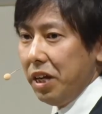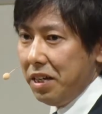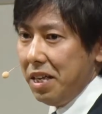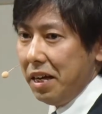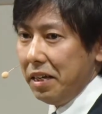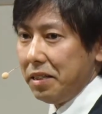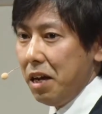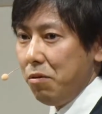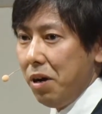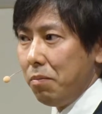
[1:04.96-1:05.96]
御できない
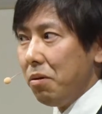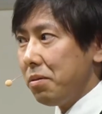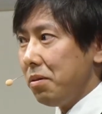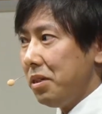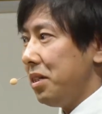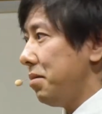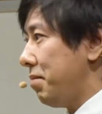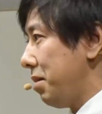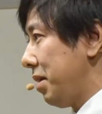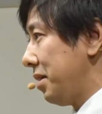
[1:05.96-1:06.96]
細胞が暴走してし
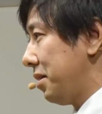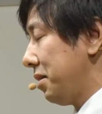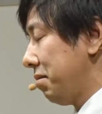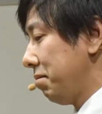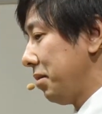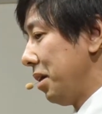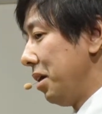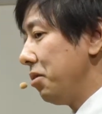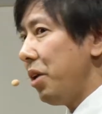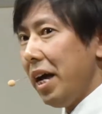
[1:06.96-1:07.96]
まいます
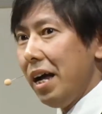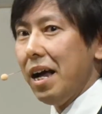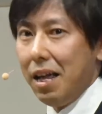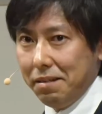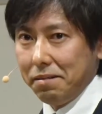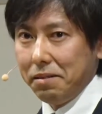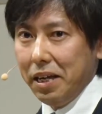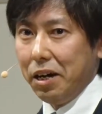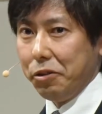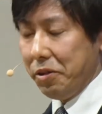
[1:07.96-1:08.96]
それががん
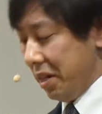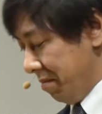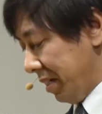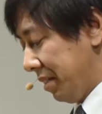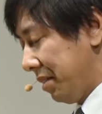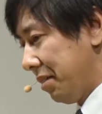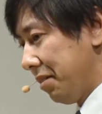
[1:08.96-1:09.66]
であると言えます